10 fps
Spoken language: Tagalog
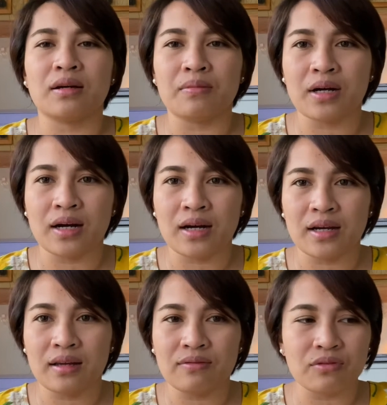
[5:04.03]
mga
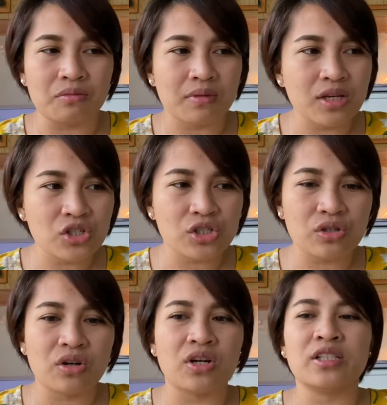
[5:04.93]

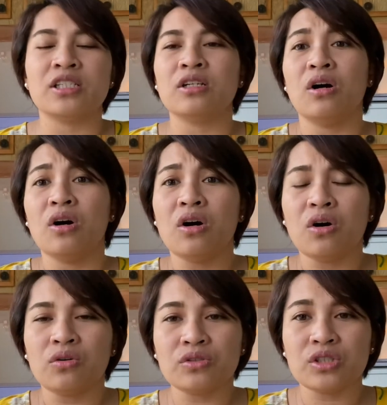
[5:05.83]
informations
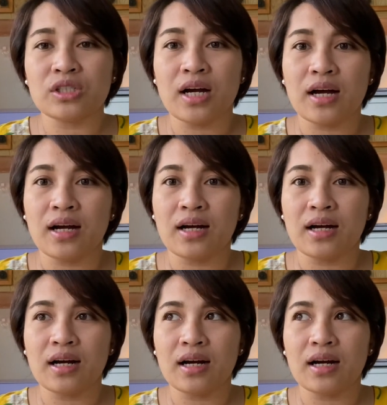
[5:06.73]
unsa
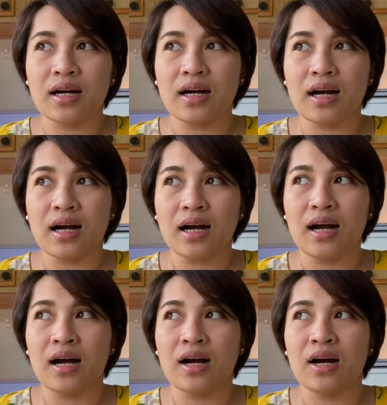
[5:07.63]

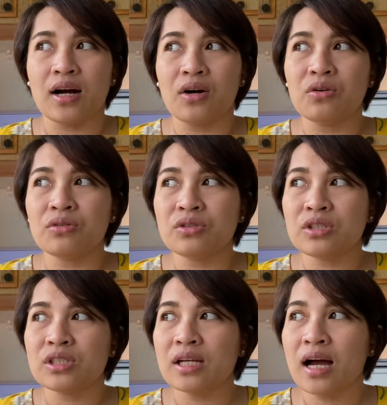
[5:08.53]
uh,
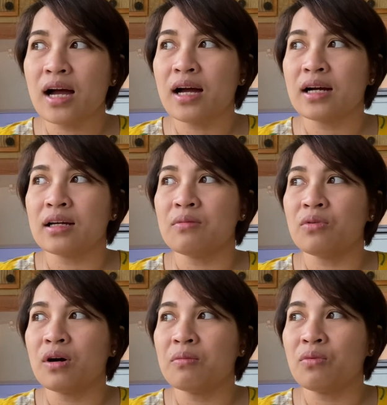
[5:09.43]
unsa ang
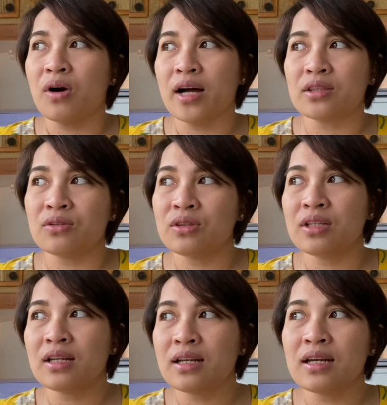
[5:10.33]
imuhang buhaton
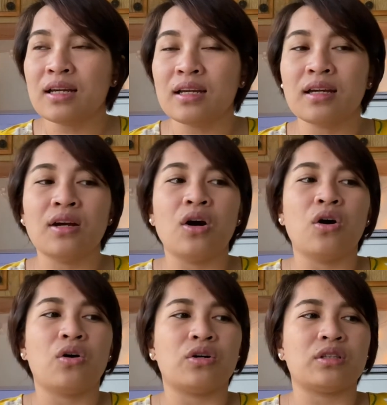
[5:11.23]
diri
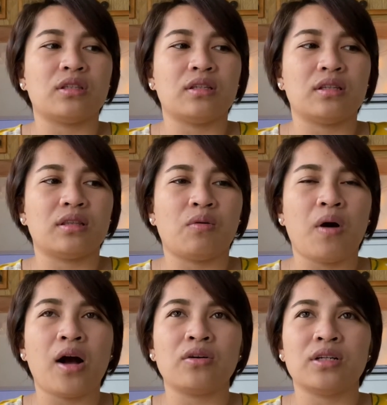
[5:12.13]
or
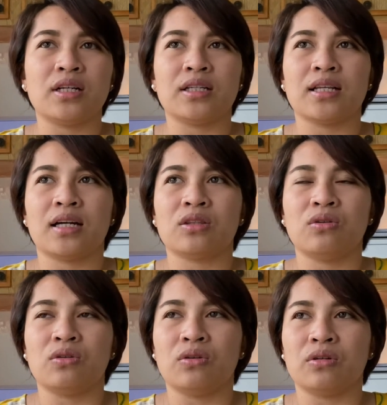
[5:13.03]
tawagon na lang nato
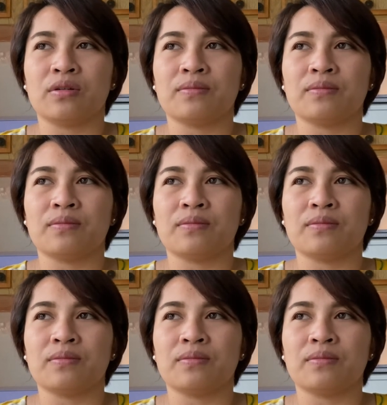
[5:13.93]
og